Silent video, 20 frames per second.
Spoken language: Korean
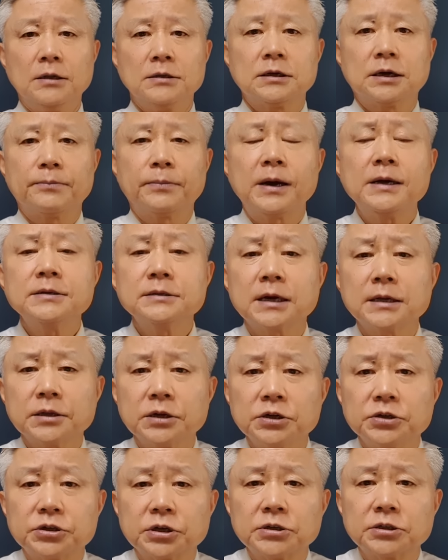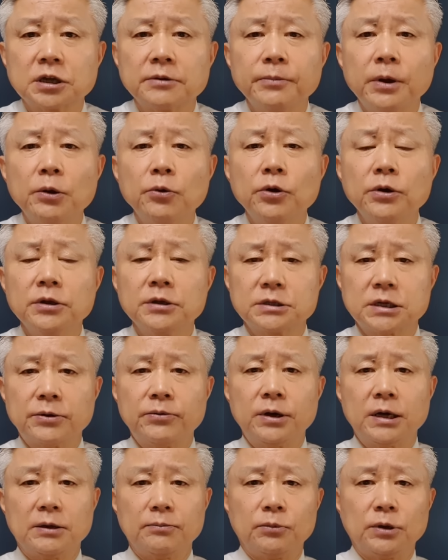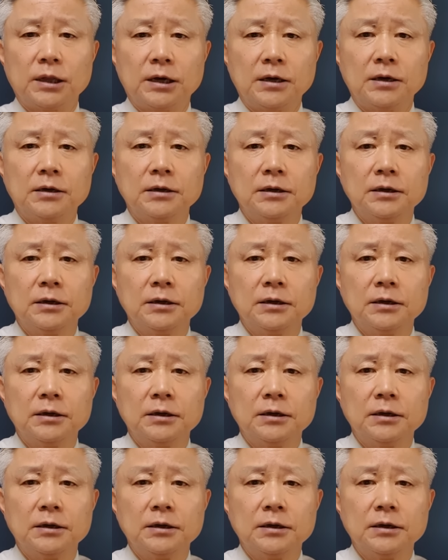자, 판사들이 쩔쩔매고 있는 상황입니다.